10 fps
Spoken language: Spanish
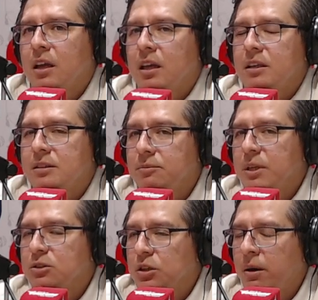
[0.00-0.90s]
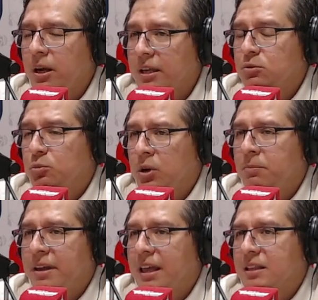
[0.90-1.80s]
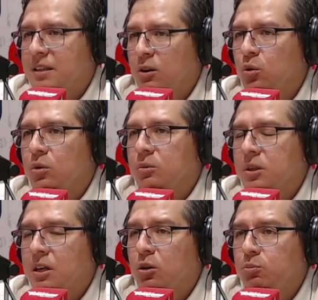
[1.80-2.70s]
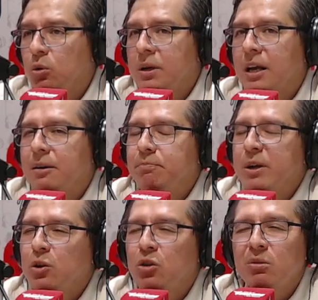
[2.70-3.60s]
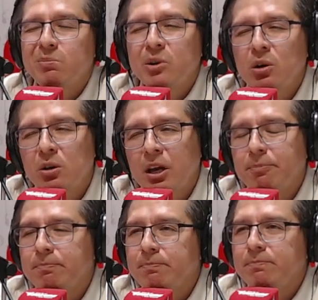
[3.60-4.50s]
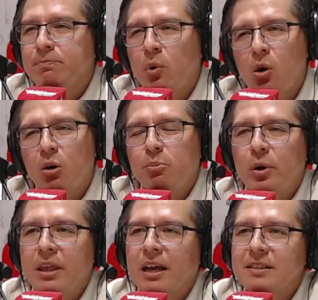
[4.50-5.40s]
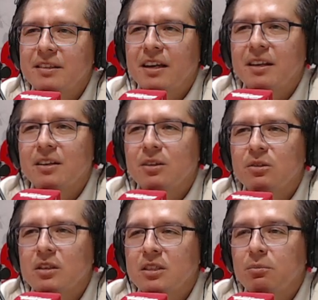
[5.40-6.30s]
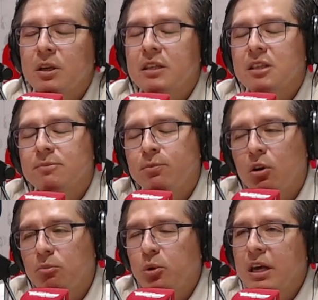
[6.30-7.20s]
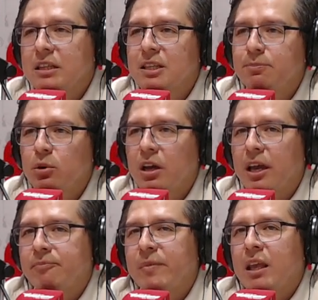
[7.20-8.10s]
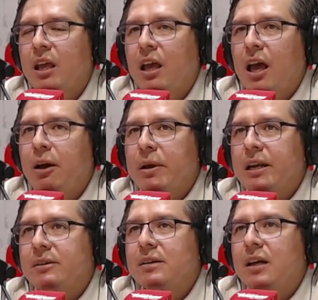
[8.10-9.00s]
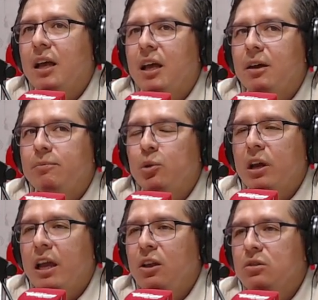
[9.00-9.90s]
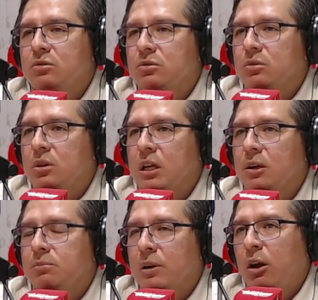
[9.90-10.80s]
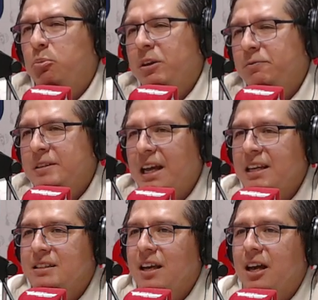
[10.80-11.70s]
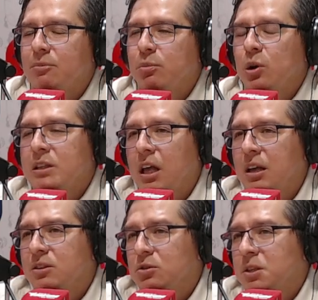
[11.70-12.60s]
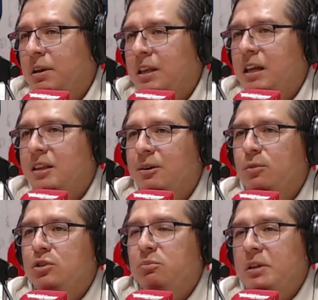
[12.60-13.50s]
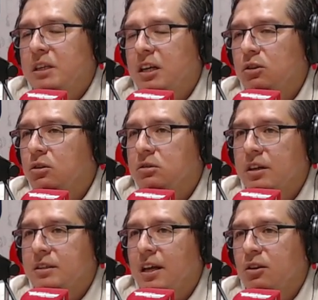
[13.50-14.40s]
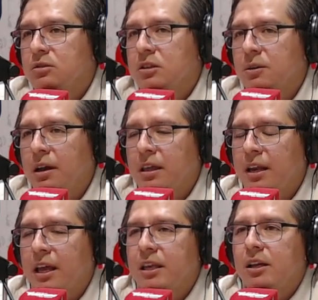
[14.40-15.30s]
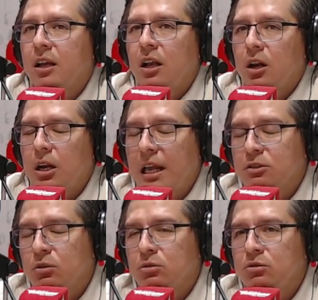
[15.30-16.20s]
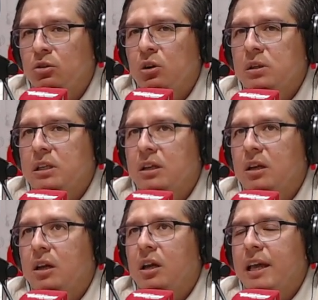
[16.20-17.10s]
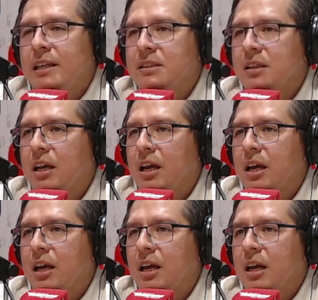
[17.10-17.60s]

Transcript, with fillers: y sí mencionaba que es un problema ya de salud, de salud pública. Pero yo, yo creo que poco pueden hacer los asambleístas, poco pueden hacer porque, a ver, porque ellos, eh, claro, pueden fiscalizar, pero eso se va a dilatar mucho, pasarán dos, tres años y se va a quedar ahí. La solución es,